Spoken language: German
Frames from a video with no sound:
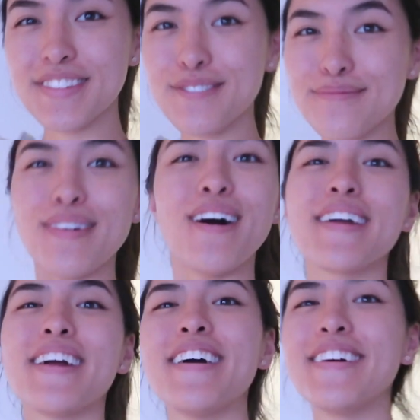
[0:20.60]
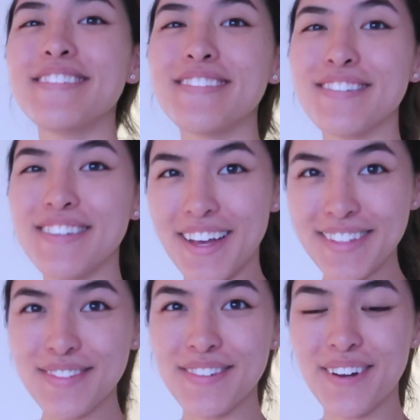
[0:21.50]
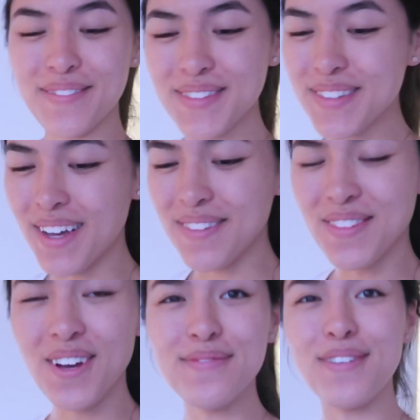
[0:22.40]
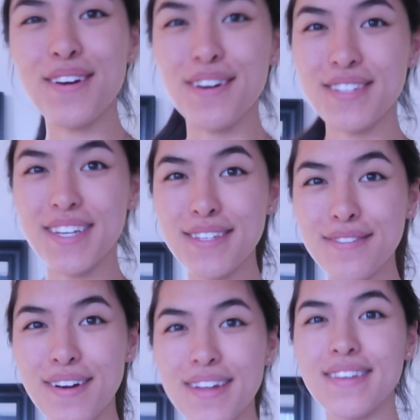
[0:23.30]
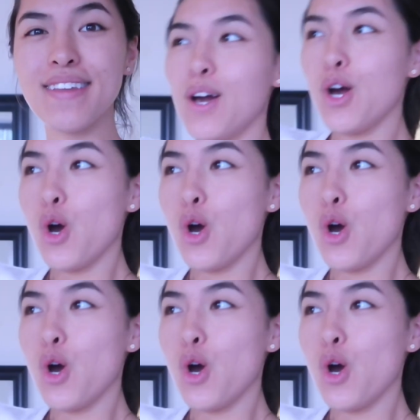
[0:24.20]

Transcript: Guten Morgen und herzlich willkommen zu einem neuen Vlog auf Shanty Fun.